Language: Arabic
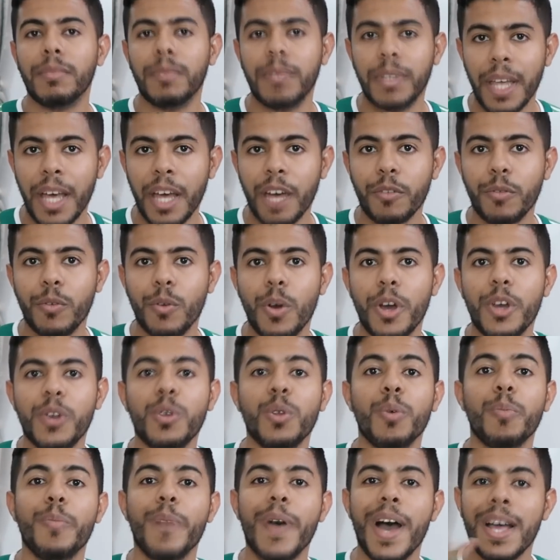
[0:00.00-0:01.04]
نعرفوا
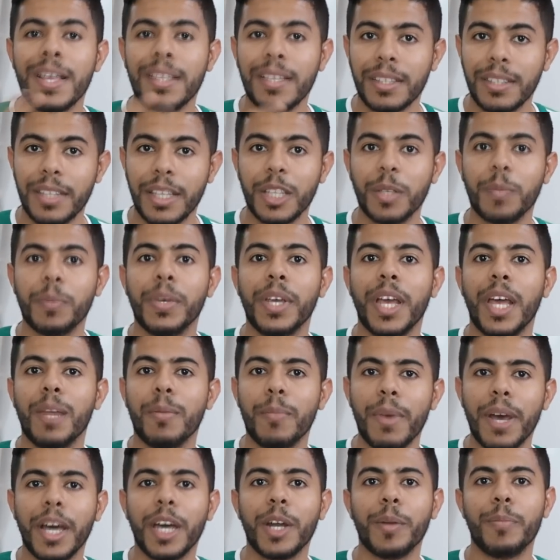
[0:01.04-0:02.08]
أنه بعد التطبيع
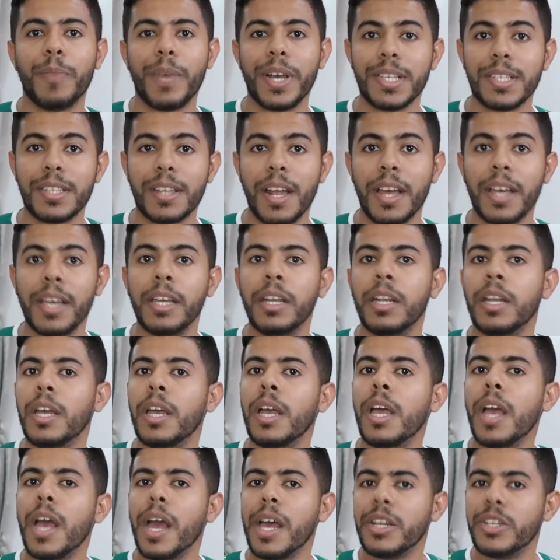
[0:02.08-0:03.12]
المغرب مع إسرائيل
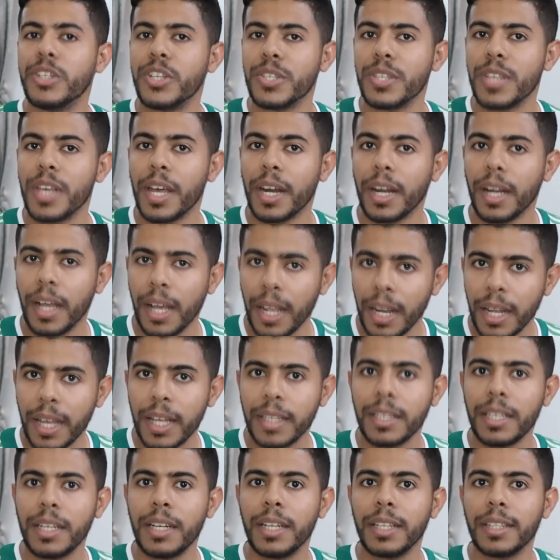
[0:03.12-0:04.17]
الجزائر
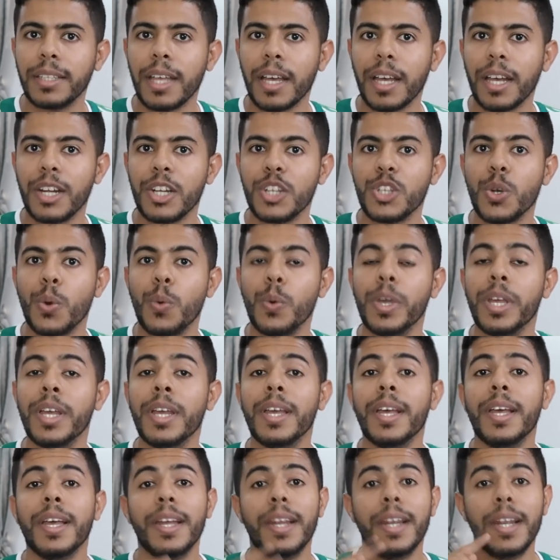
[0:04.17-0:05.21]
غلقت النطاق الجوي
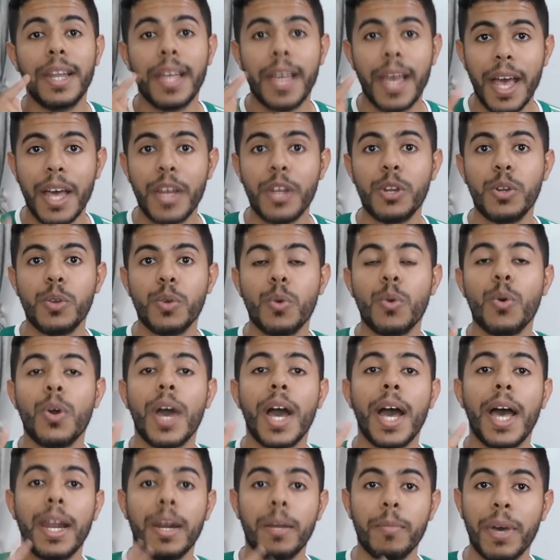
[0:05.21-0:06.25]
لأنه
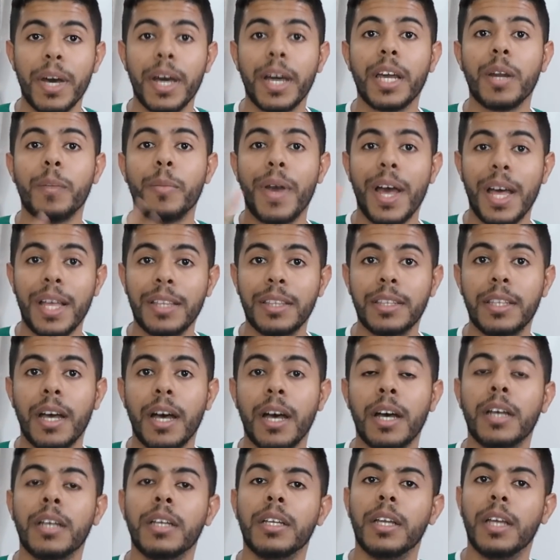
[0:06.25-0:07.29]
المغرب
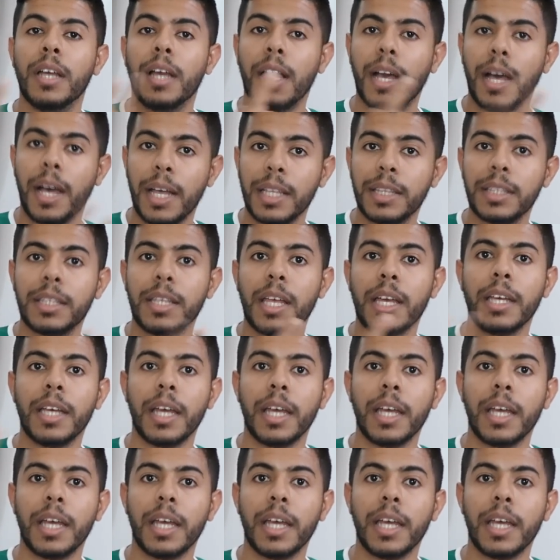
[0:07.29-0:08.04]
عندها خط